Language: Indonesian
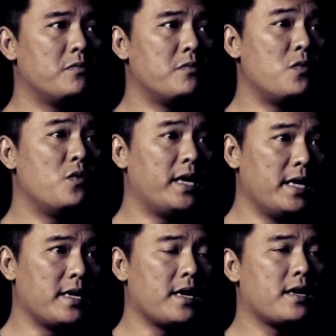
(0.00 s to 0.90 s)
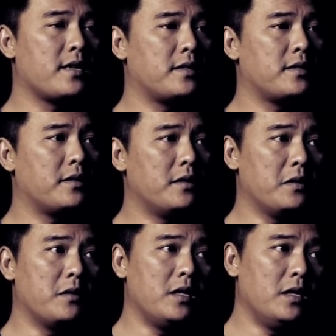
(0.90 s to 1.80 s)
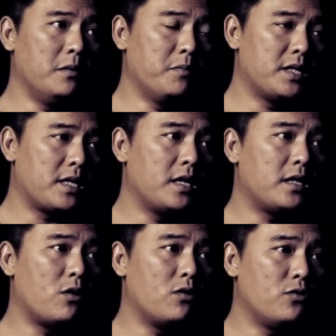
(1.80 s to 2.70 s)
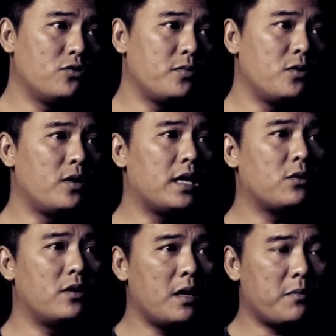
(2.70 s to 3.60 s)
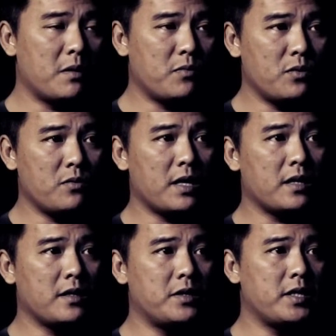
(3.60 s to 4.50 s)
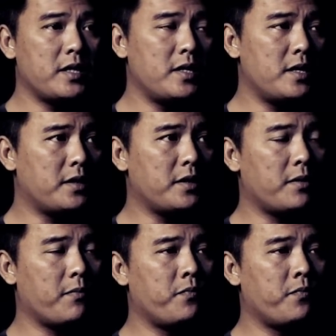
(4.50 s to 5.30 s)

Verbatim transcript: Mungkin ya, bisa di tahun 70 atau 80-an kejadiannya.